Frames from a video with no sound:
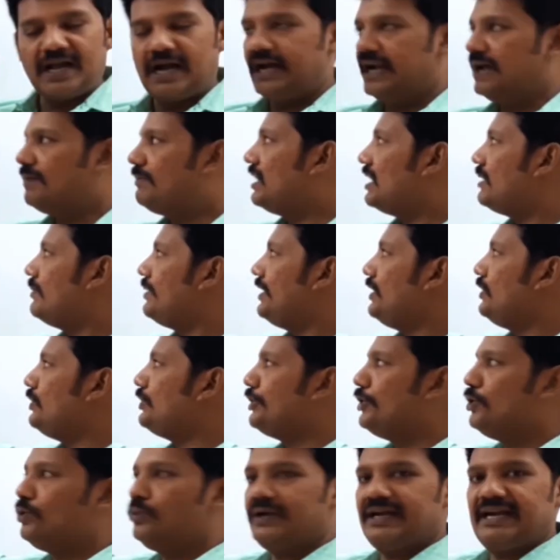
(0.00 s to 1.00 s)
ஆனால் மறுபடியும்
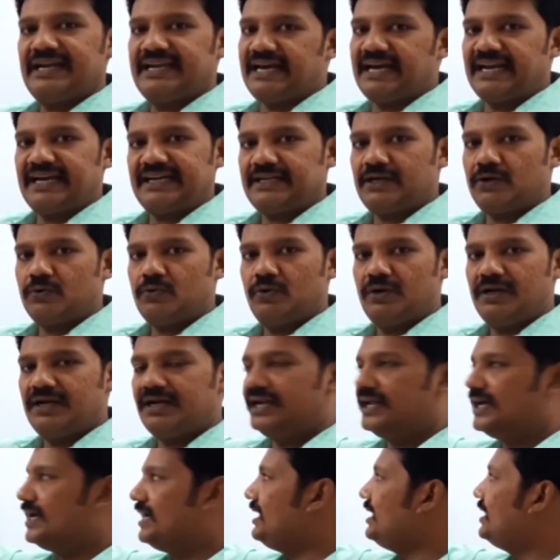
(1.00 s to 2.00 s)
கியூ இங்கே டேரெக்டாக
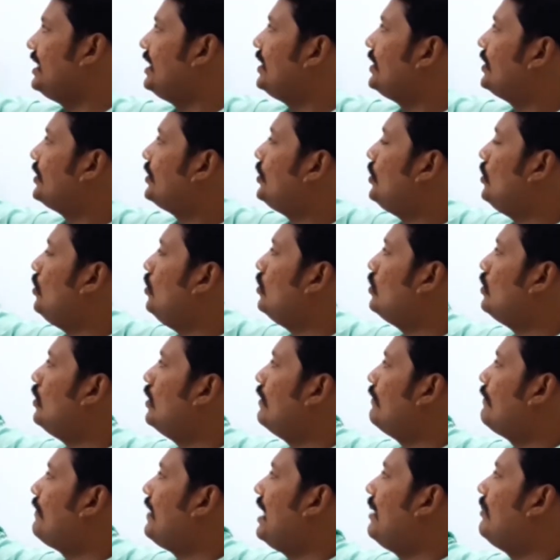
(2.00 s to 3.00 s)
கொடுக்கல கியூக்கு
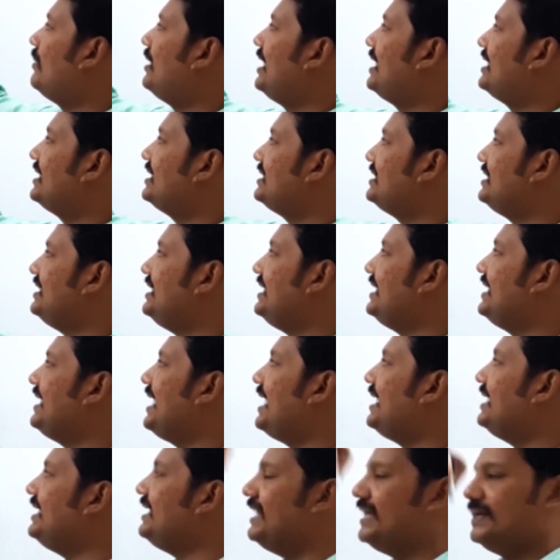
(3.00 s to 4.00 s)
ஒரு ஃபார்முலா இருக்குது
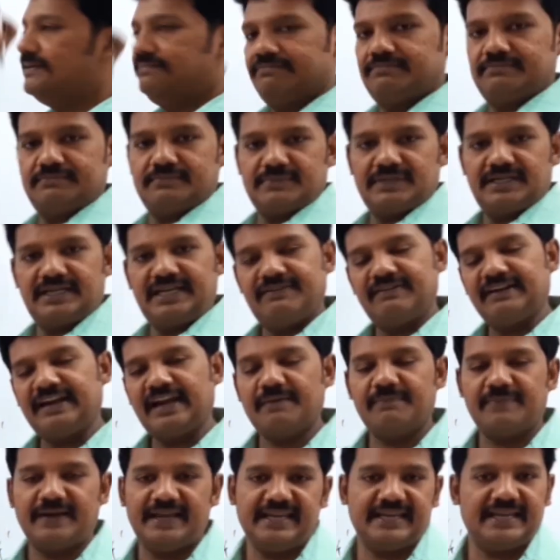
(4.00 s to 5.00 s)
என்இ
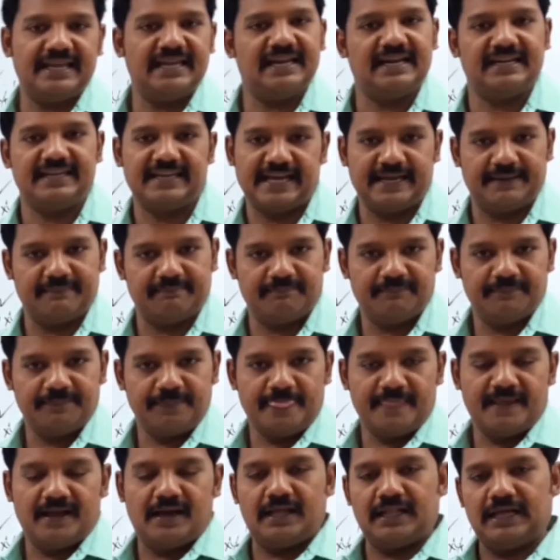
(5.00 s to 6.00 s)
டிவைடட் பை கீழ டைம்
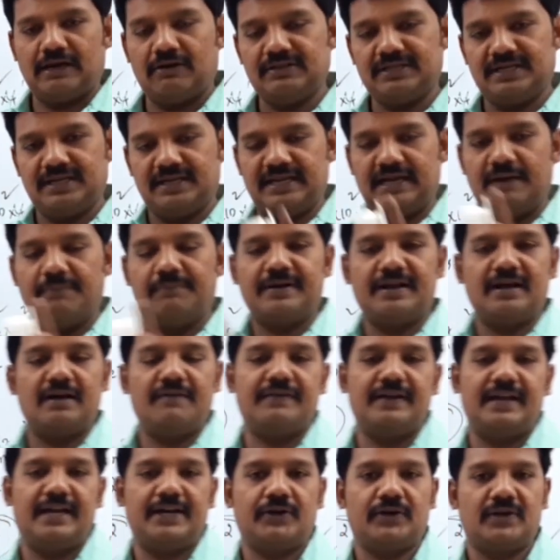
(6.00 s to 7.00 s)
அதாவது நம்பர்
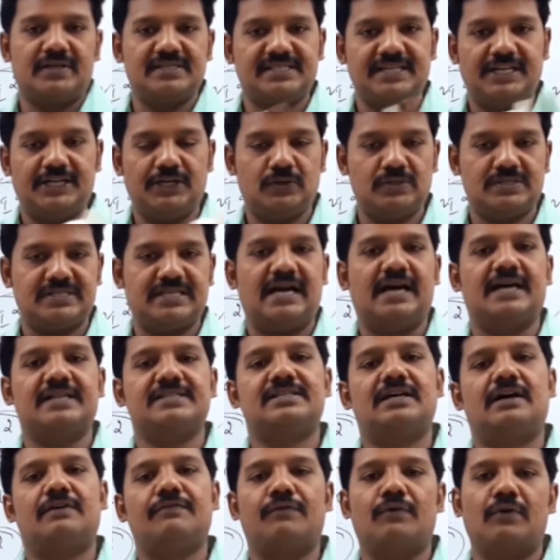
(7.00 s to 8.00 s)
ஆஃப் எலக்ட்ரான்ஸ் இன்டூ
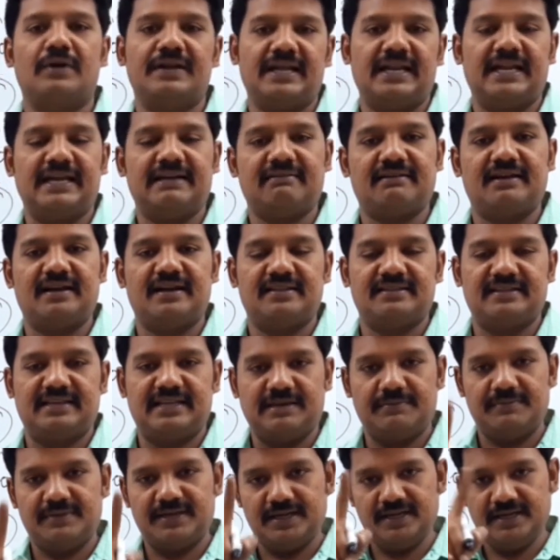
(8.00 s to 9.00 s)
சார்ஜ் ஆஃப் ஒன் எலக்ட்ரானை தான்
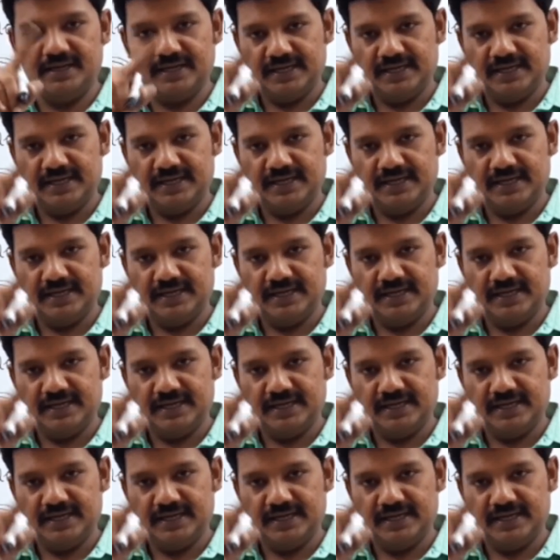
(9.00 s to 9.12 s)
நம்ம